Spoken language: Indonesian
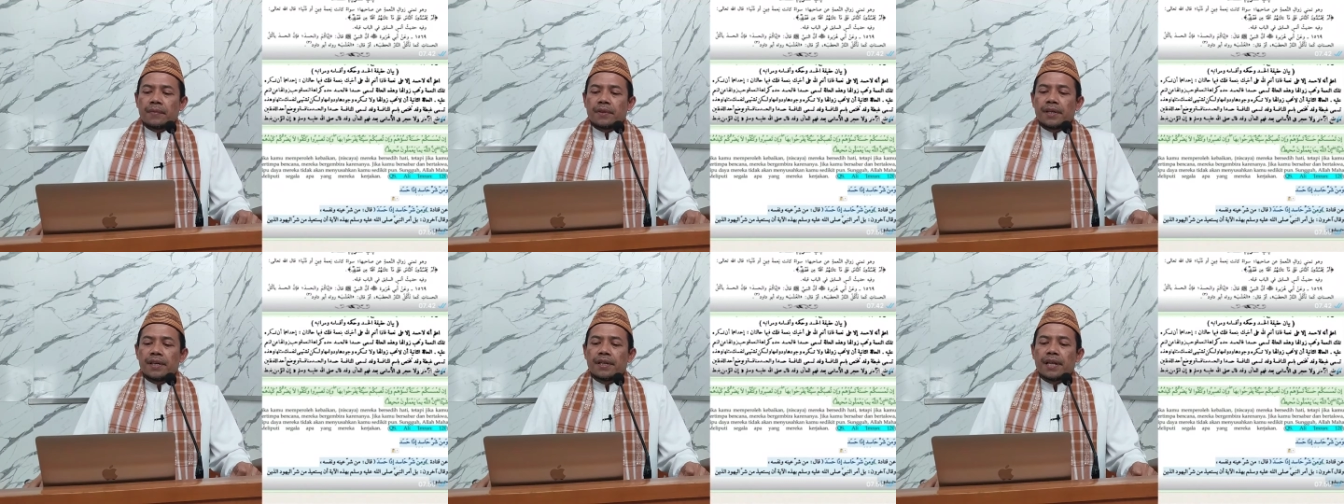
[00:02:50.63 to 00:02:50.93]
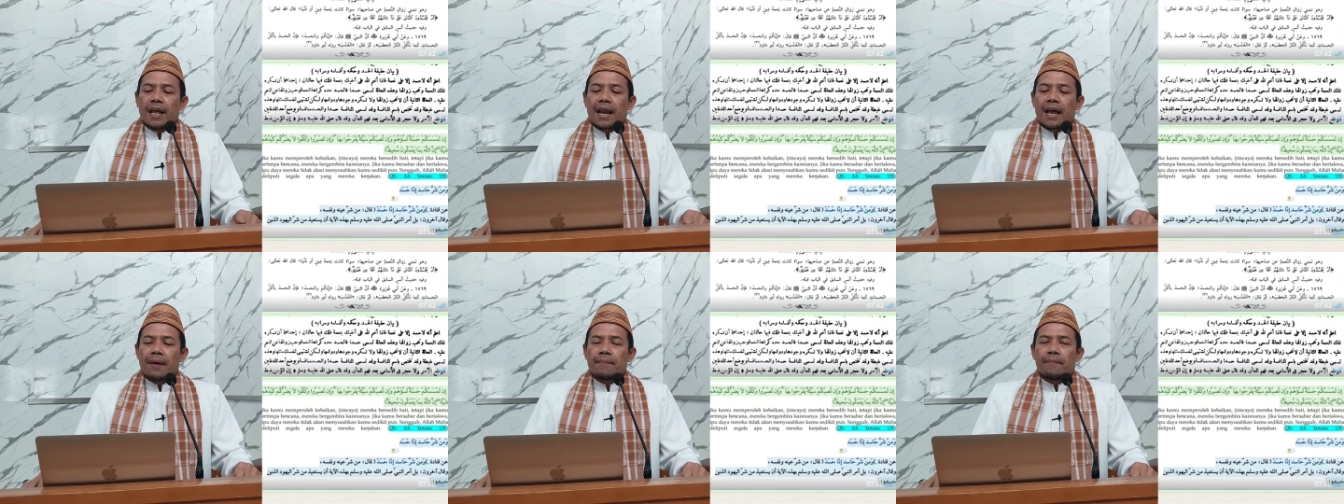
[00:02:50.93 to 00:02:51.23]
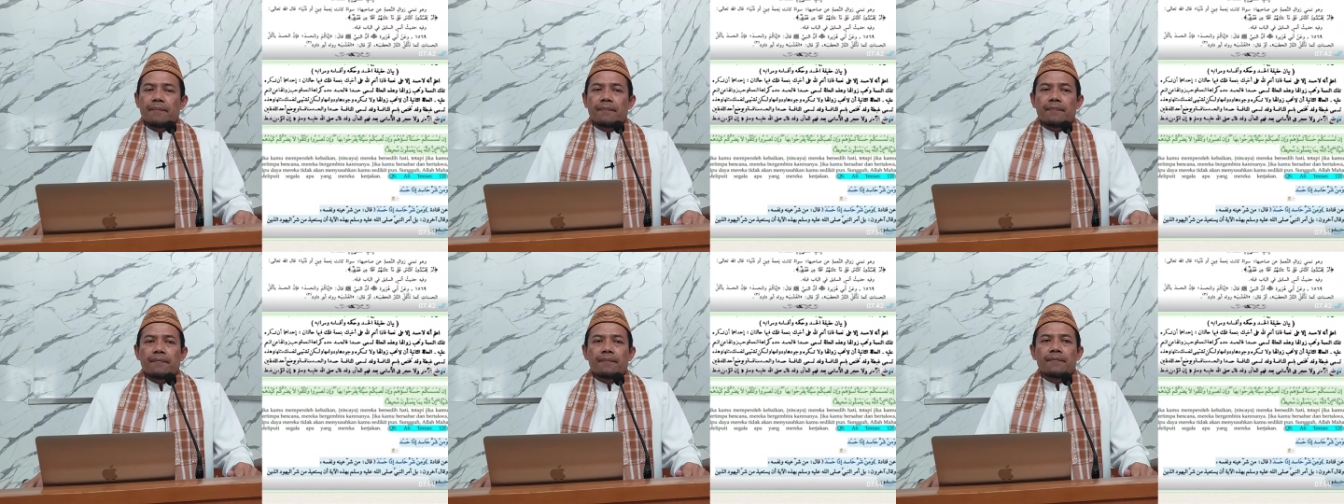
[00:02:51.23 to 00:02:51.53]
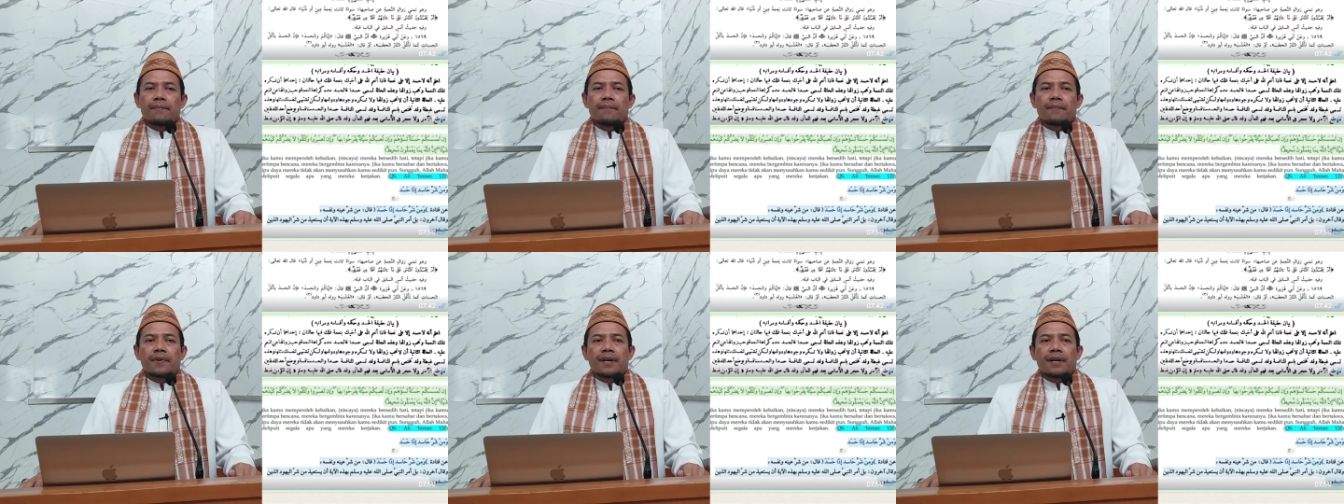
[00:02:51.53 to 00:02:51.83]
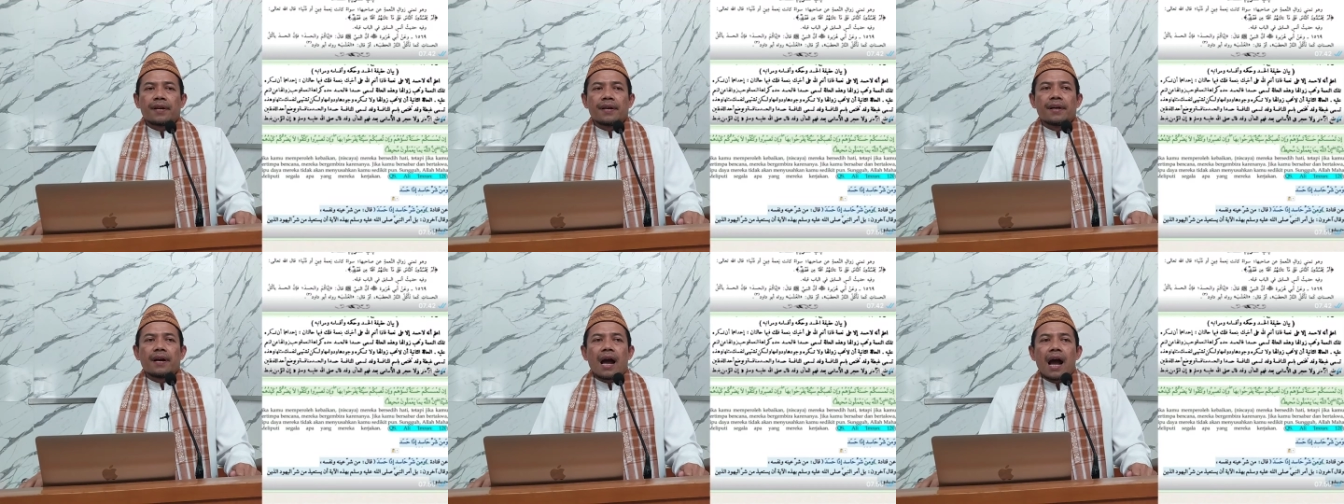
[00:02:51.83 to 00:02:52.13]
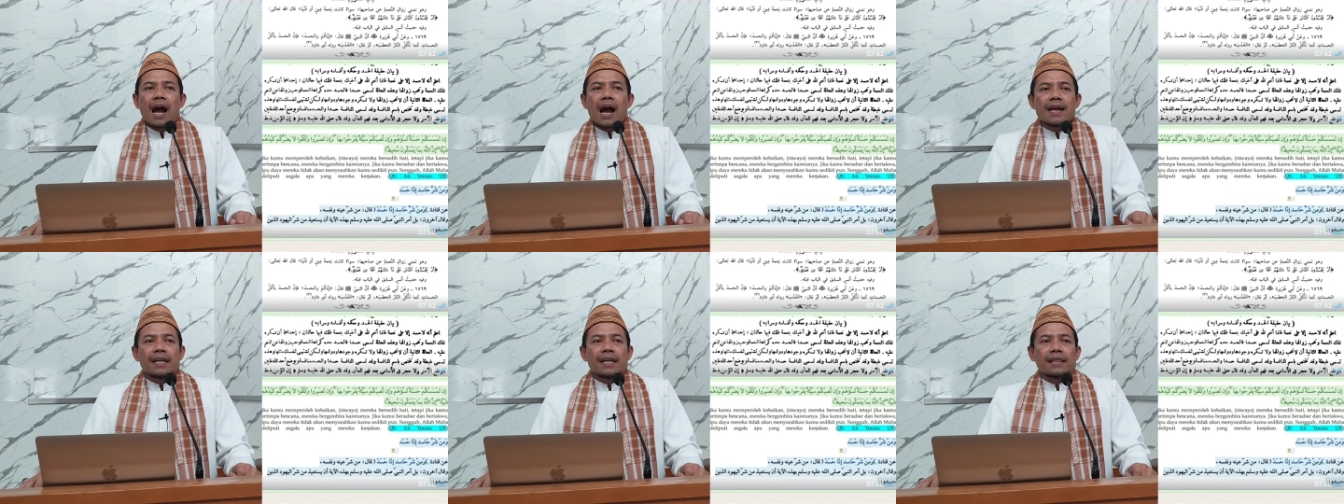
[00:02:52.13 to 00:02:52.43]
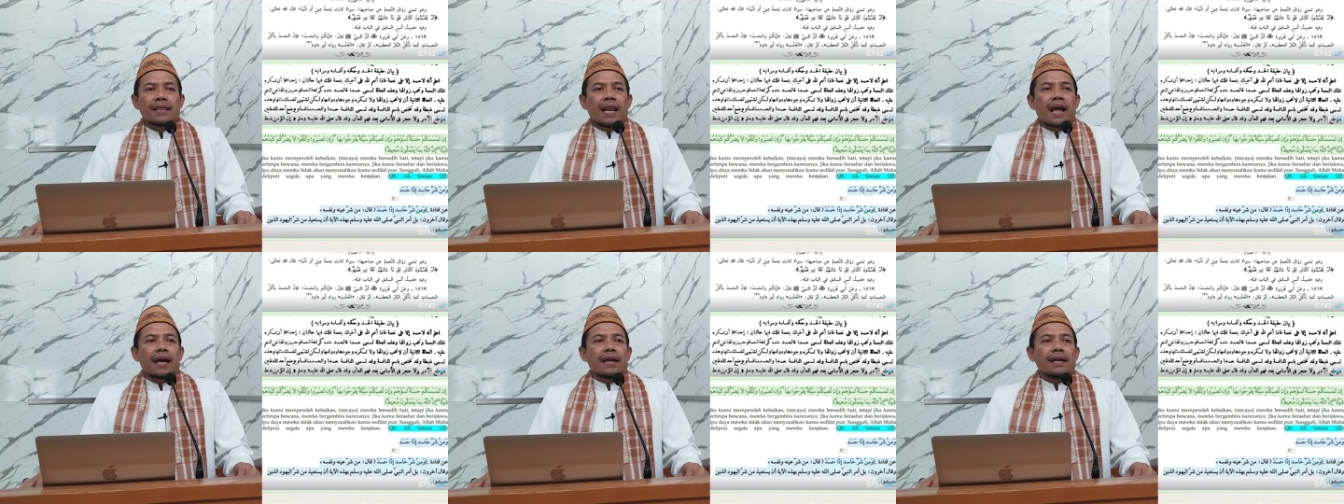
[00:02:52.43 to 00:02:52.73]
di dalam
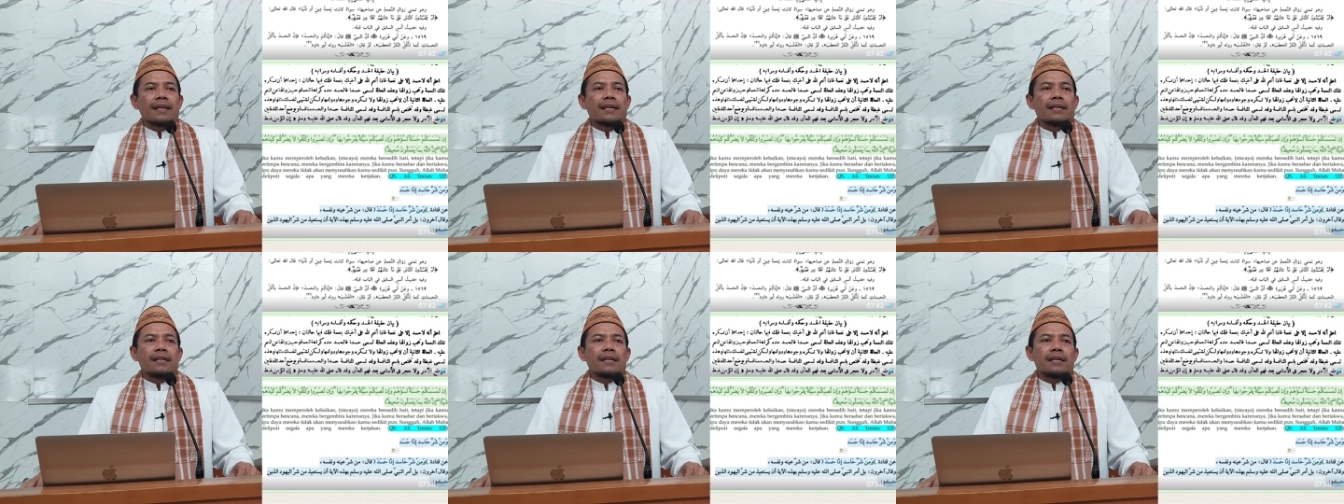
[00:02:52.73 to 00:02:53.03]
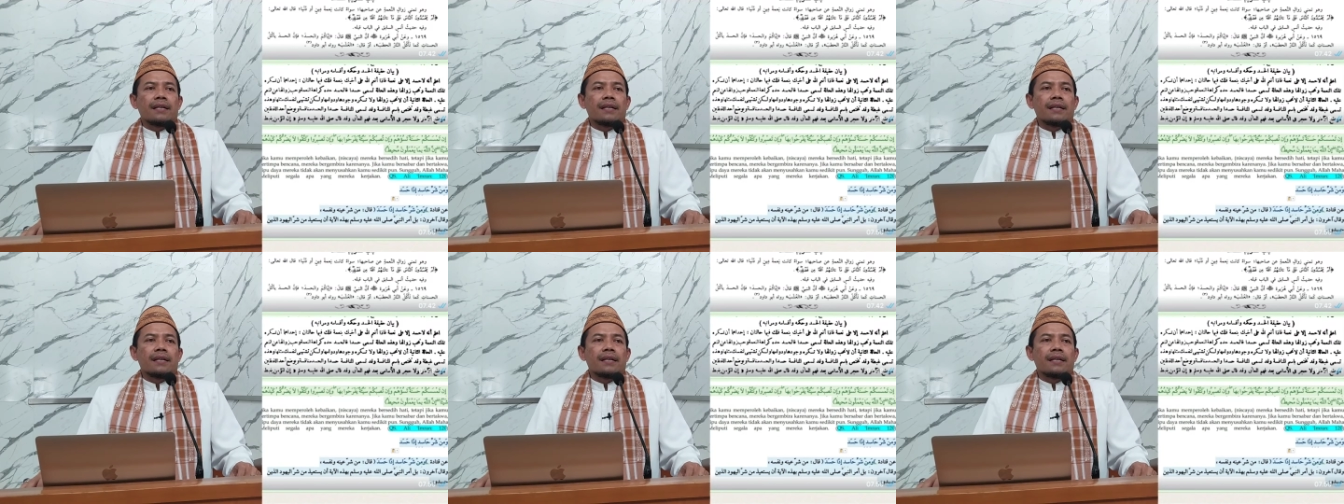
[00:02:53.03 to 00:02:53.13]
ayat lain